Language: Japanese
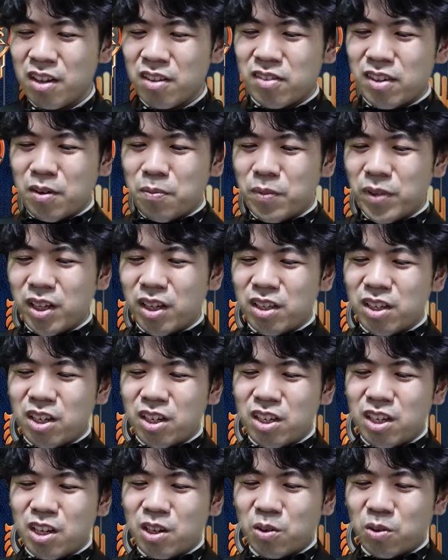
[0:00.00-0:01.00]
3マナ
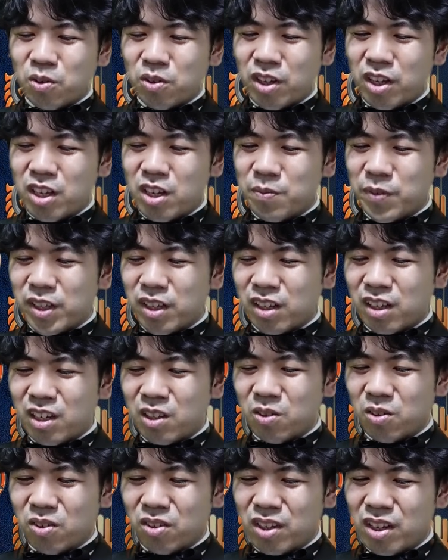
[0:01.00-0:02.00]
22飛行で2マナ起
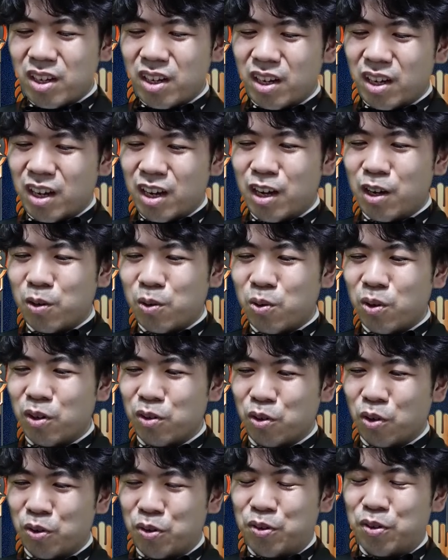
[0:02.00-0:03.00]
動で半コメル
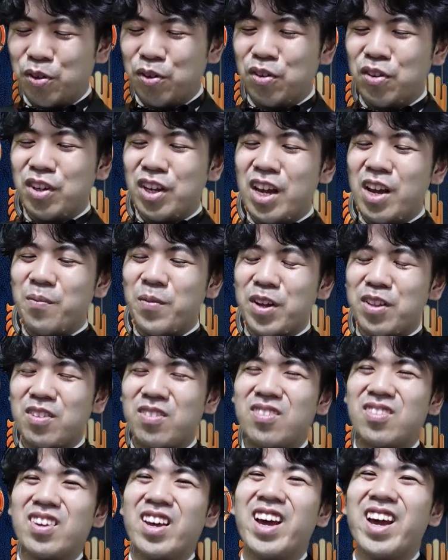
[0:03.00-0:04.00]
と、つんえ、マジ
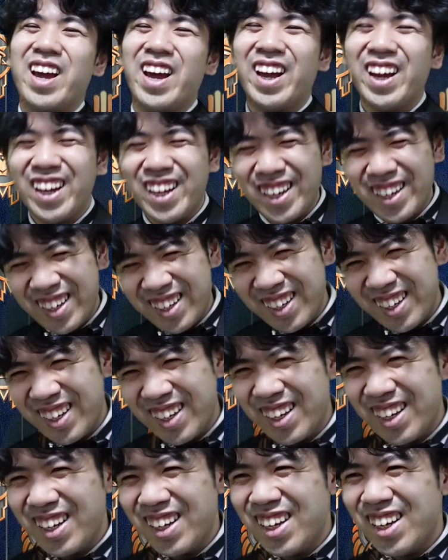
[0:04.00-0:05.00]
つ
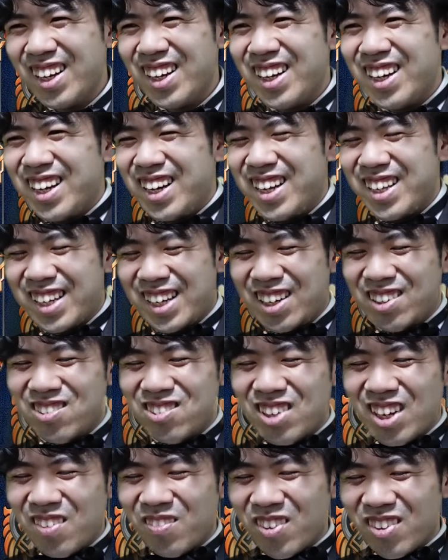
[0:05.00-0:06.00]
え。てか、上
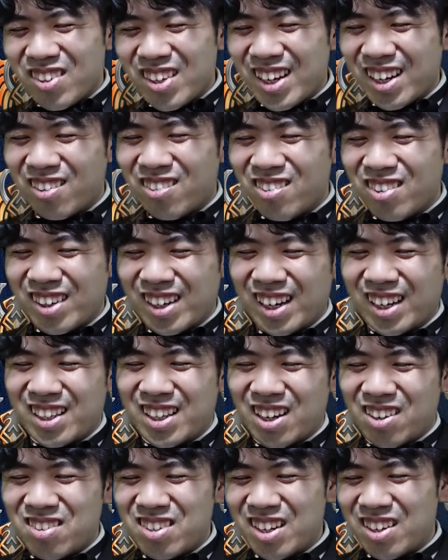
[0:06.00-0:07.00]
もさ、今回
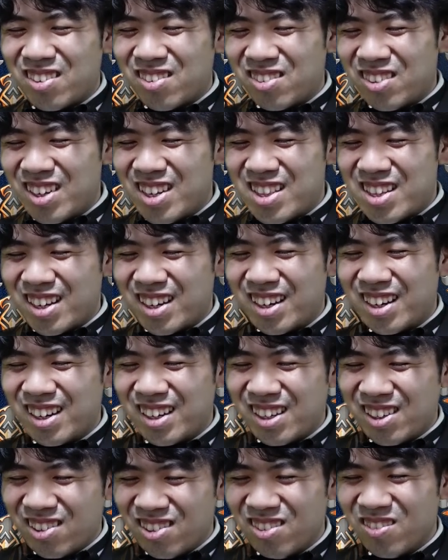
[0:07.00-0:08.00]
たくさん
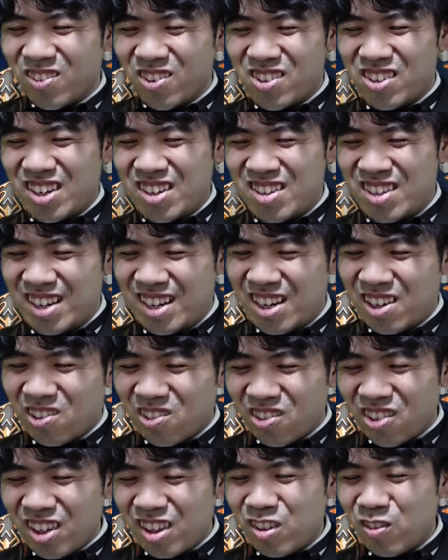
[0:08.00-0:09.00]
クリーチャーいる、もしかして、飛
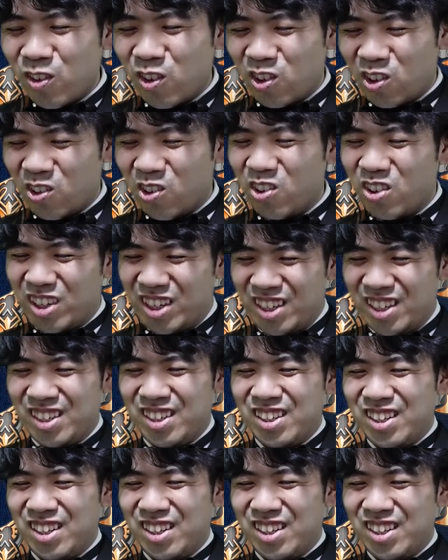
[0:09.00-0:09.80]
行いつもより多い。